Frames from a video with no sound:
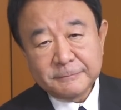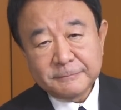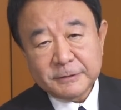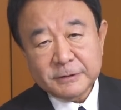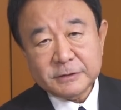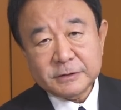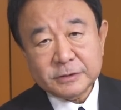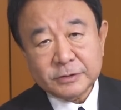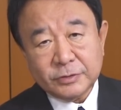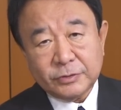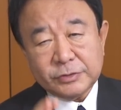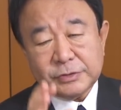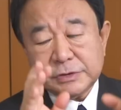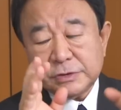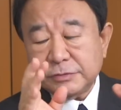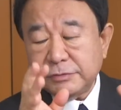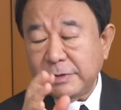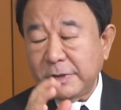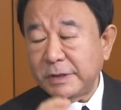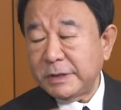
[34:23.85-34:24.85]
まあ、少
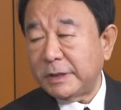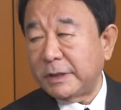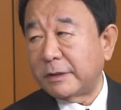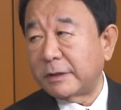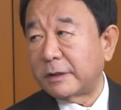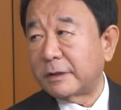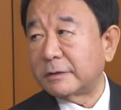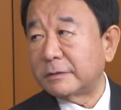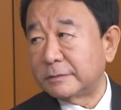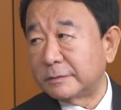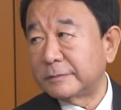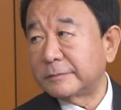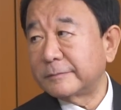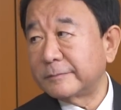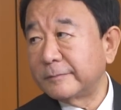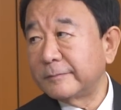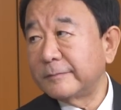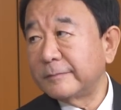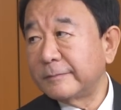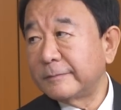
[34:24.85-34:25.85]
しは和らぐ、
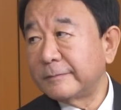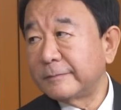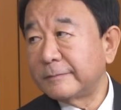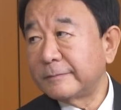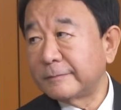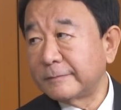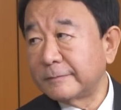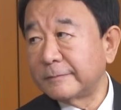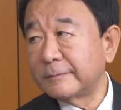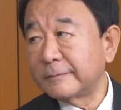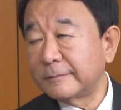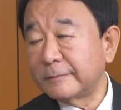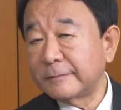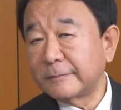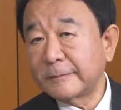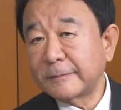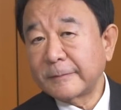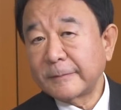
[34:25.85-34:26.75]
うん、